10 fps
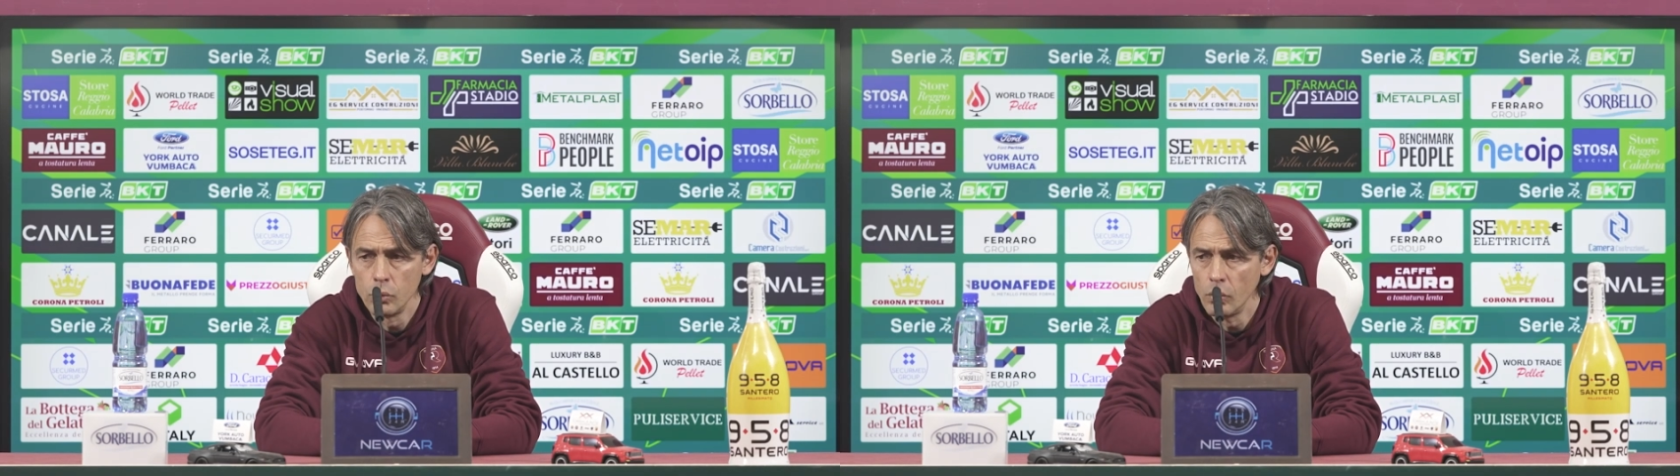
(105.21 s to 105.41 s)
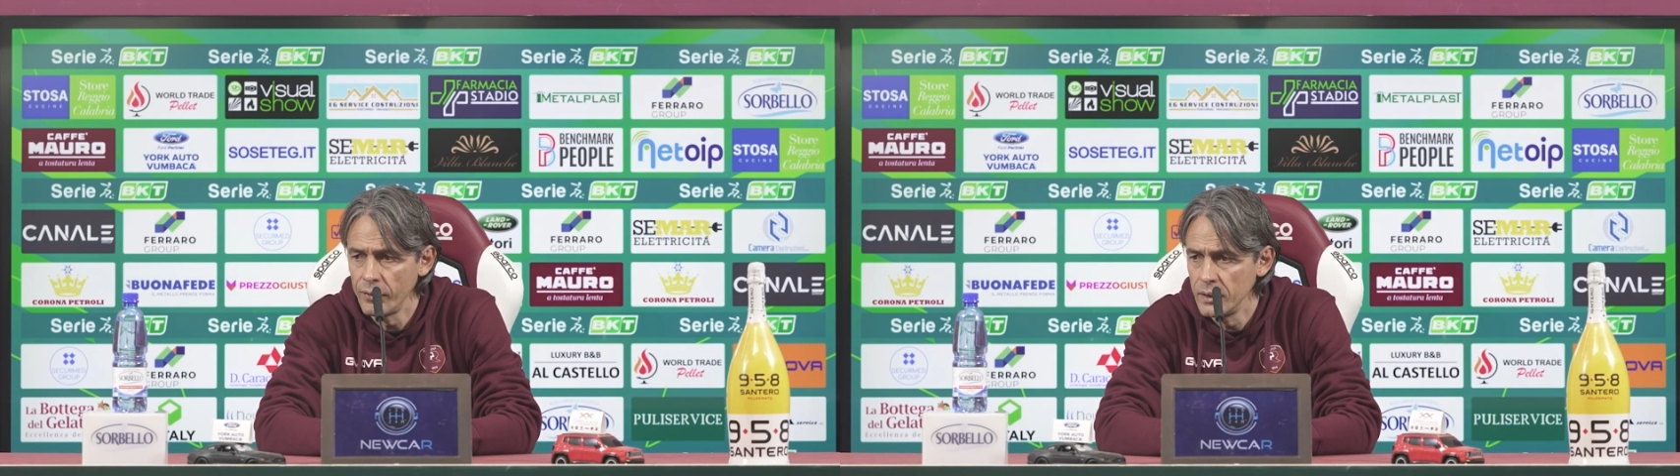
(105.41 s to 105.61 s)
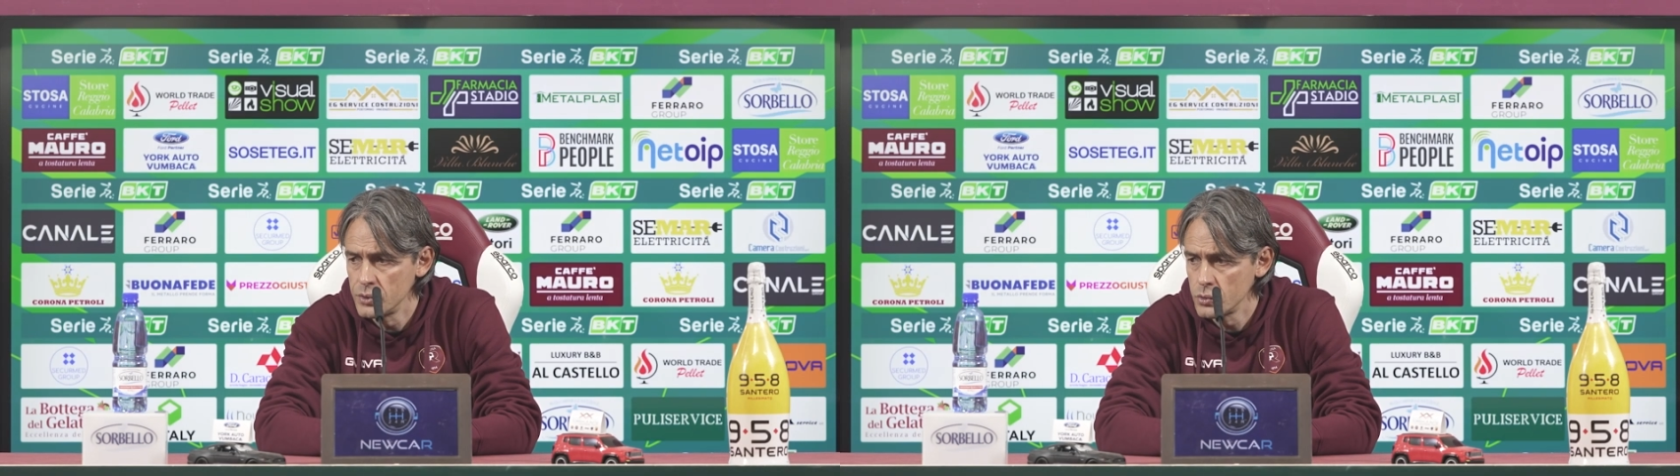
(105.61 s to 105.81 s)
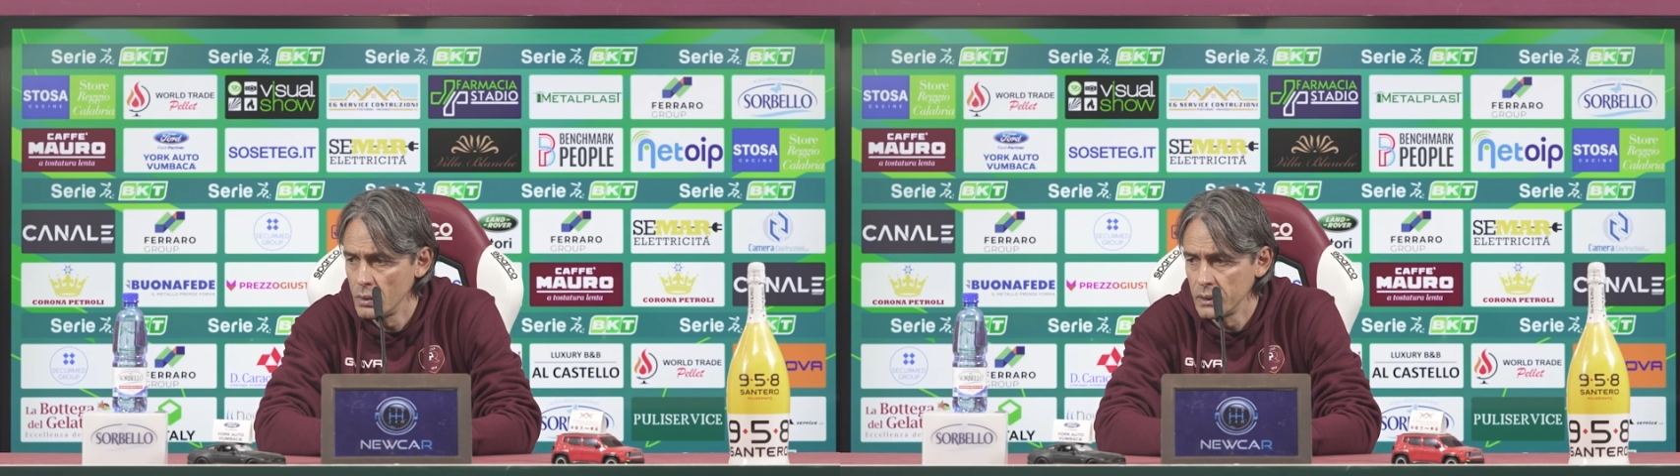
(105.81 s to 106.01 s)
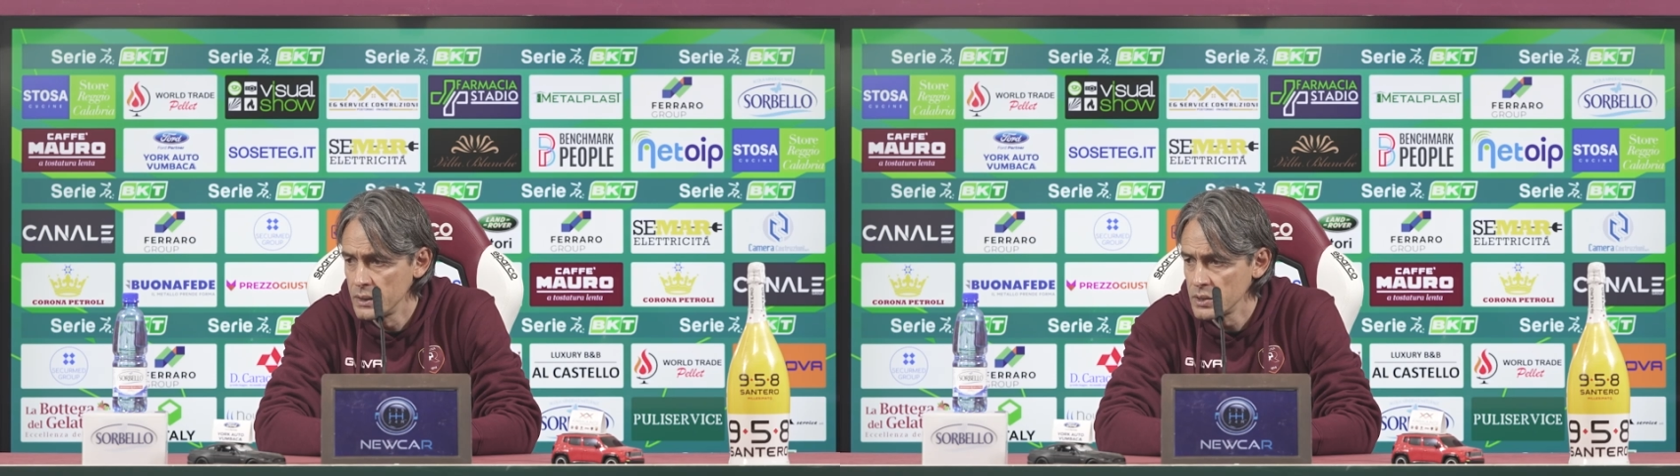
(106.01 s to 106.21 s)
uno finisce
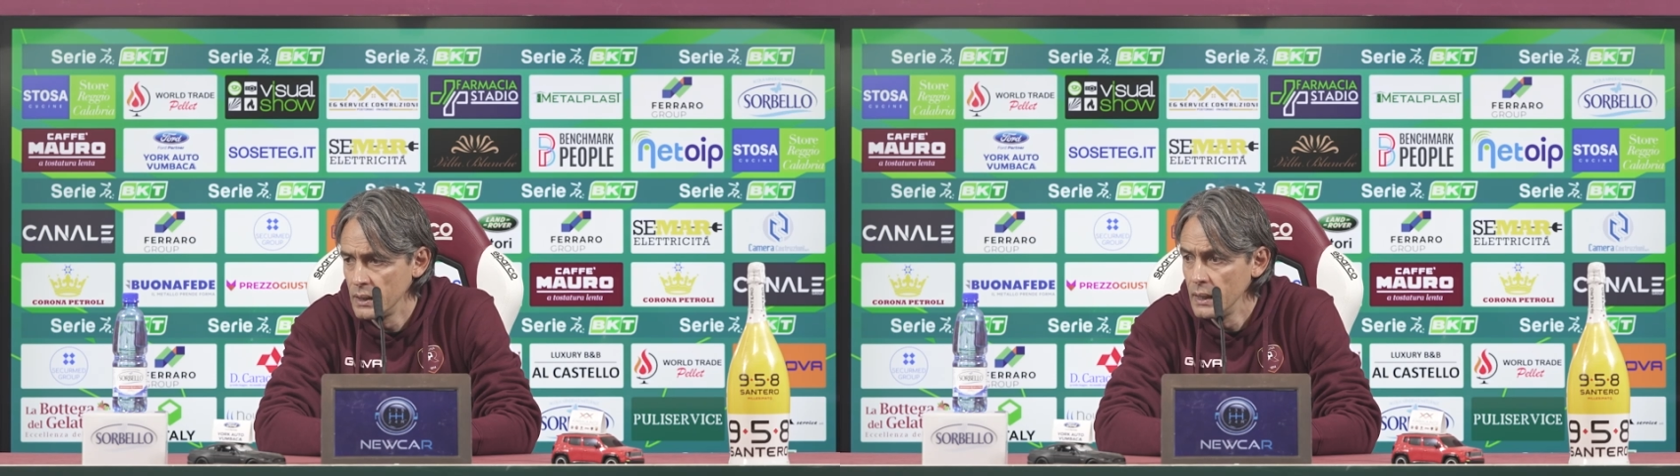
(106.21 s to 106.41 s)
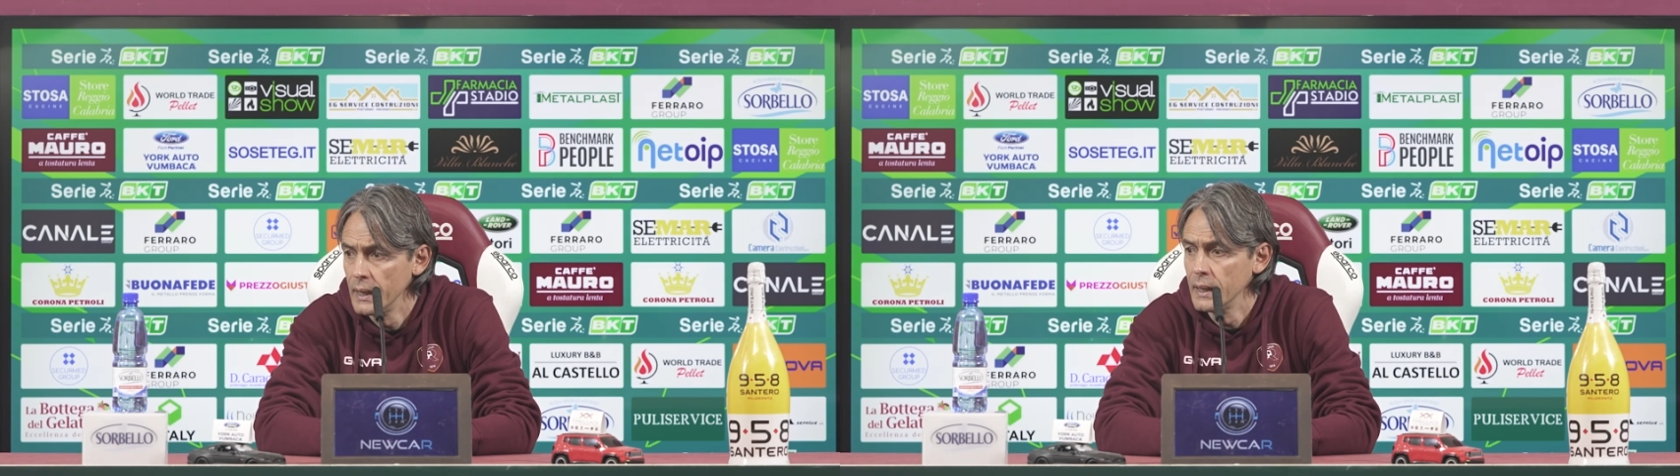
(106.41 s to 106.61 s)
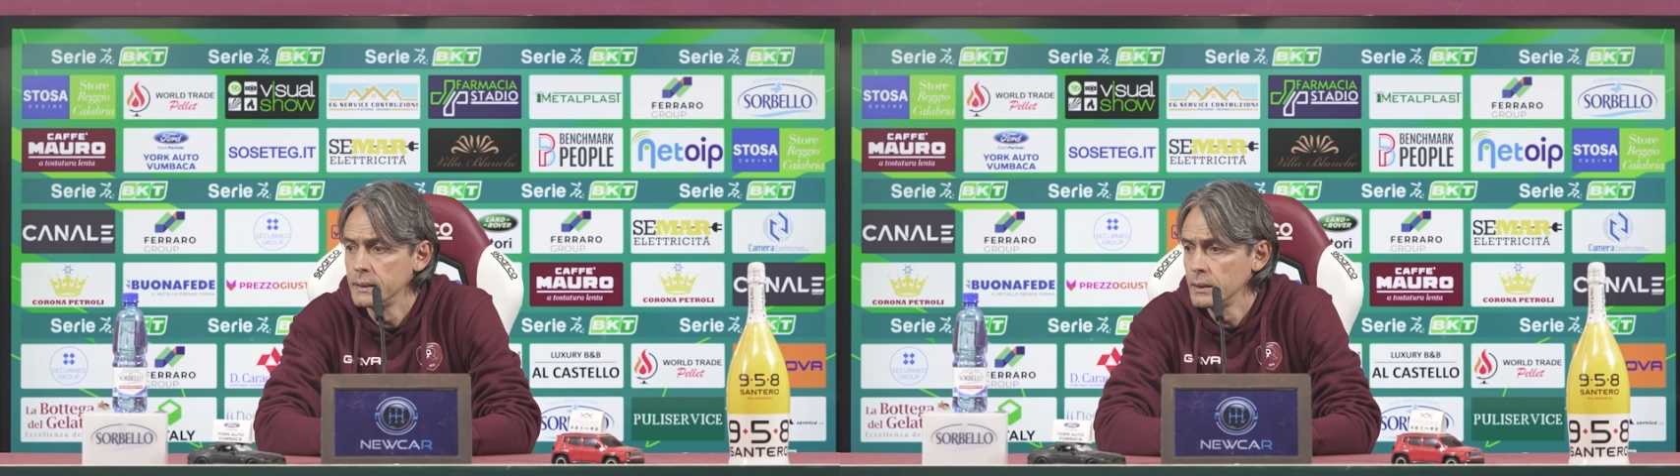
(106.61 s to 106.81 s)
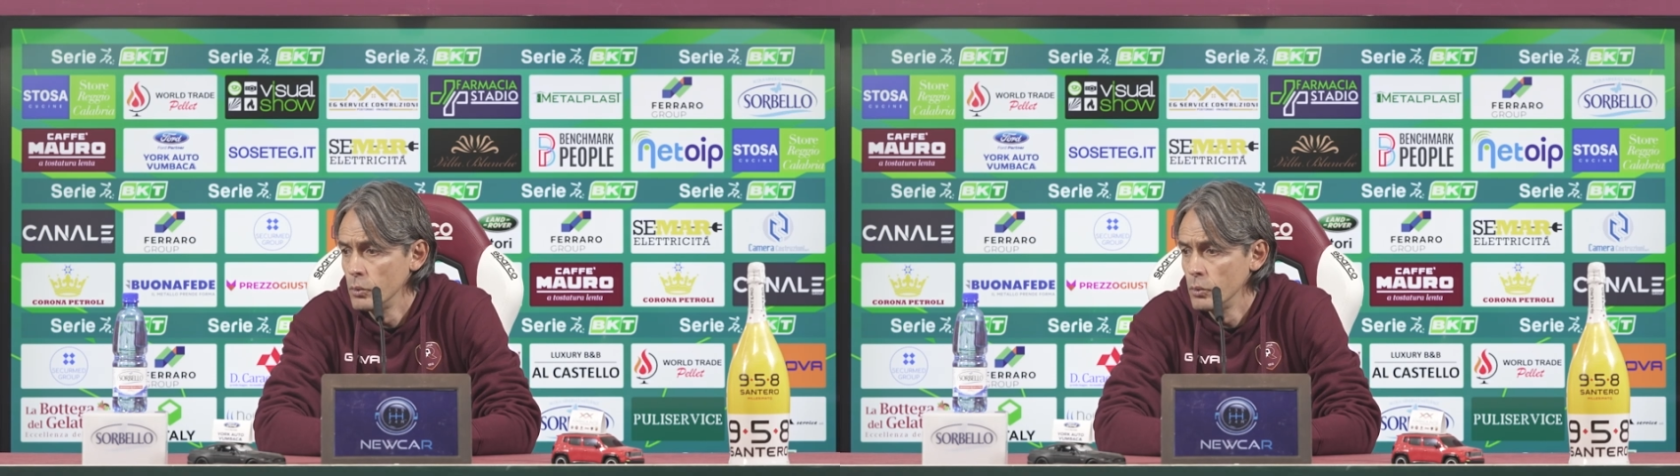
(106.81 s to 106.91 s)
sulla testa degli altri,